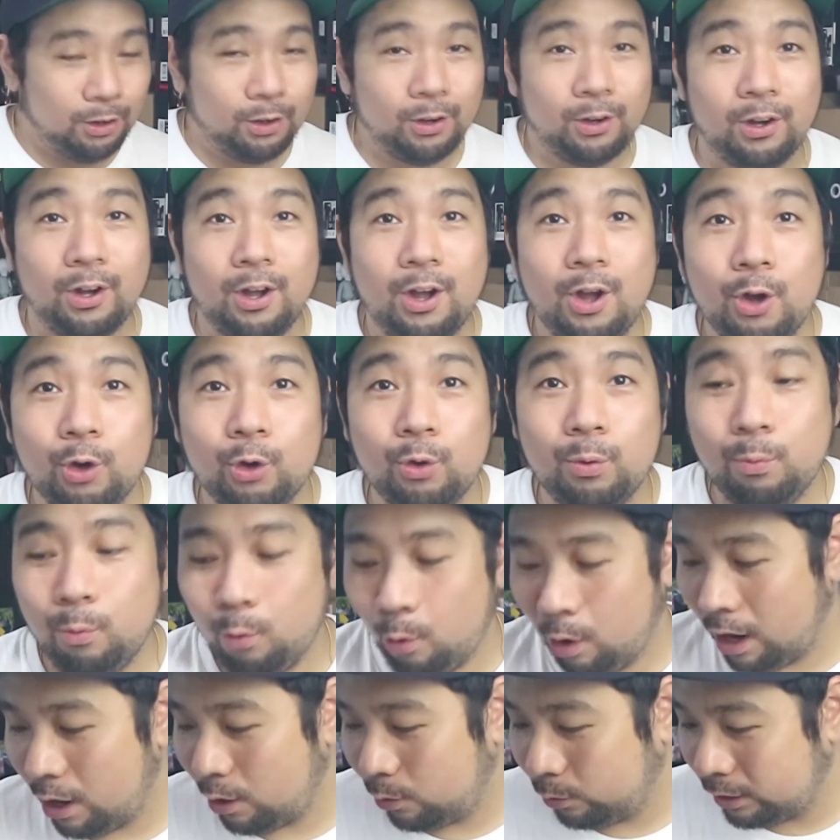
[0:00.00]
ako.
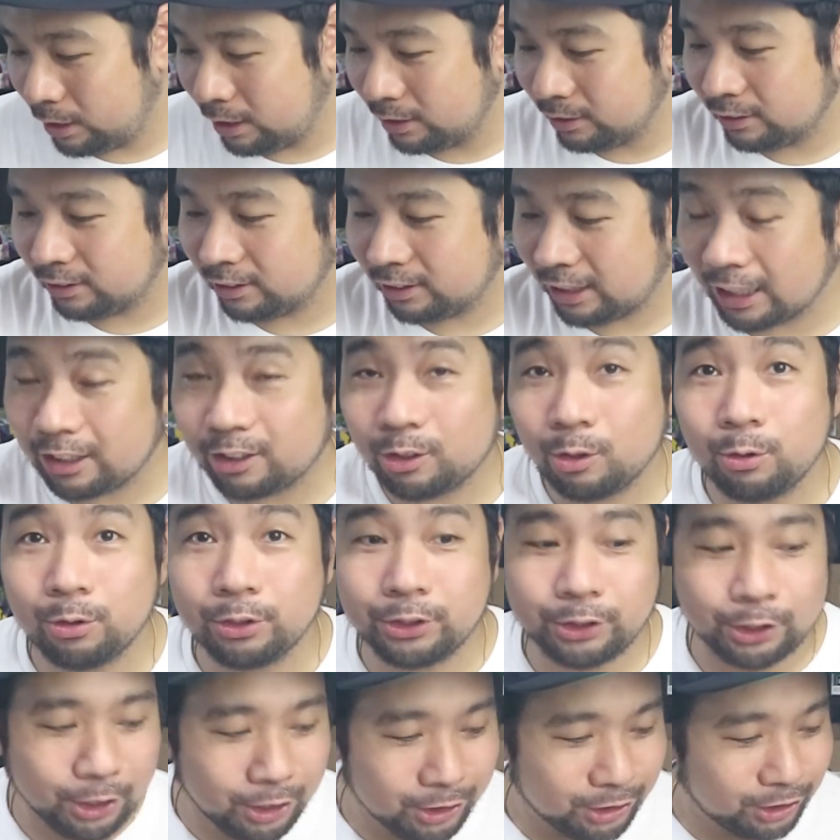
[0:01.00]
Kumuha ako ng
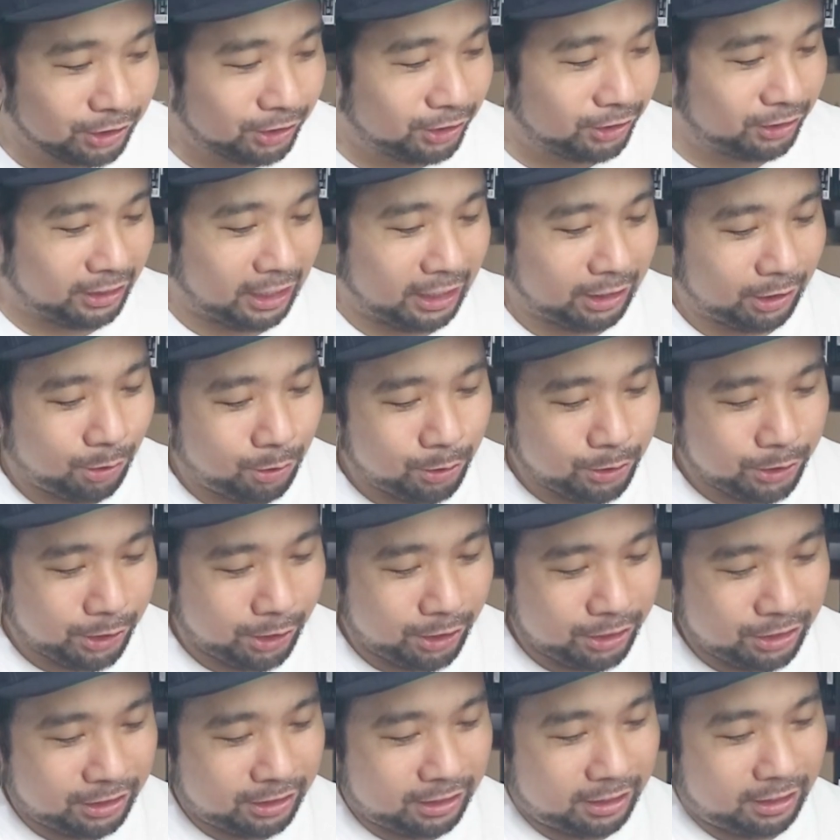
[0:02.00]
tatlong shirts. Tatlong
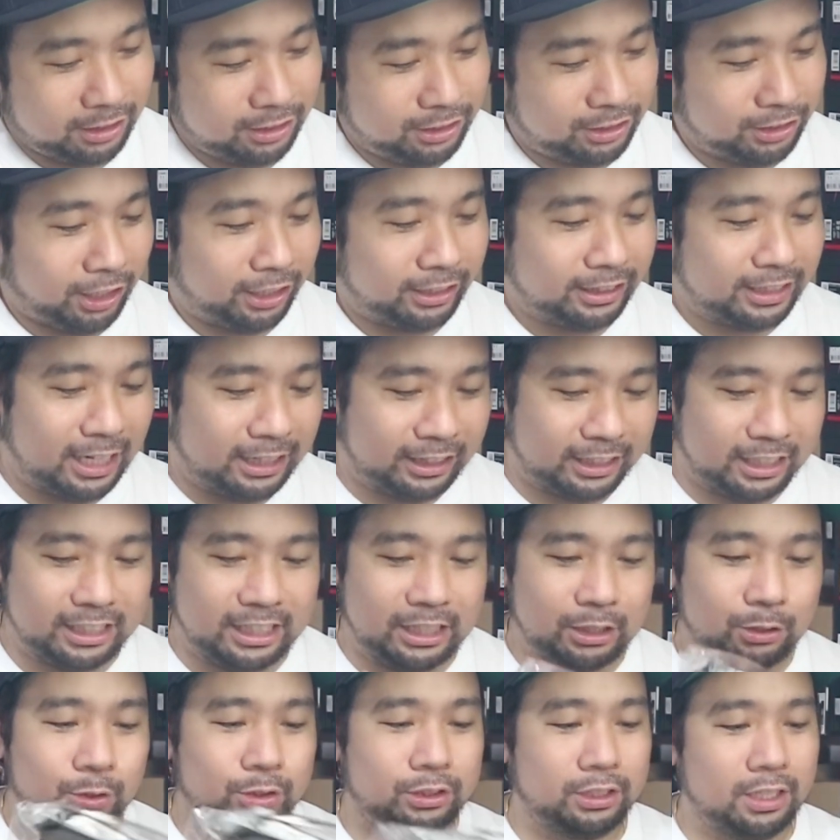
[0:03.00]
shirts. Start
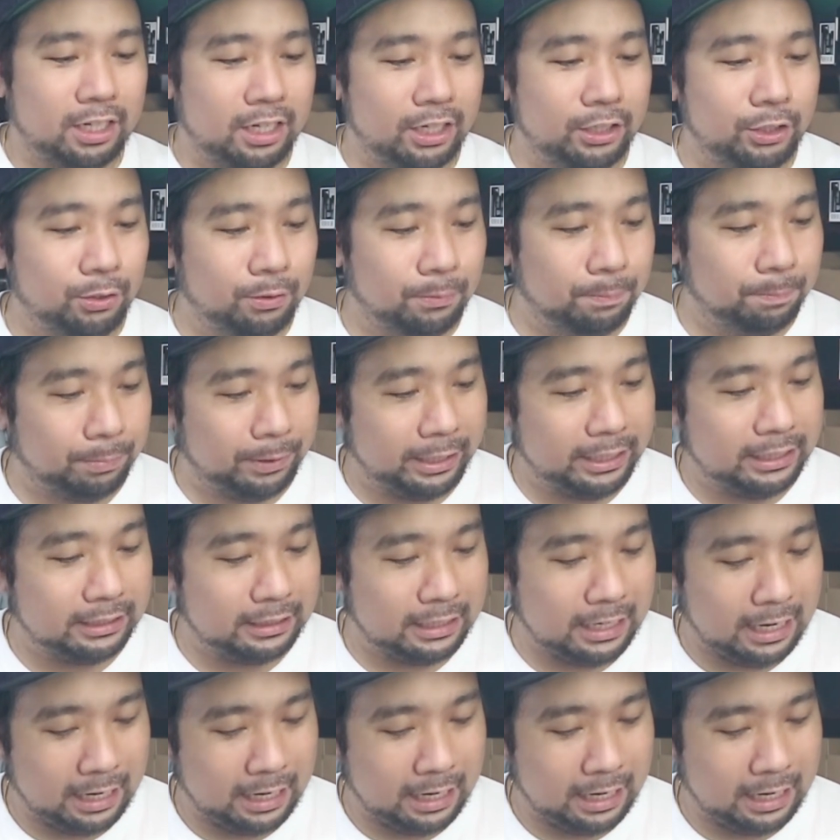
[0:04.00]
natin dito sa yung print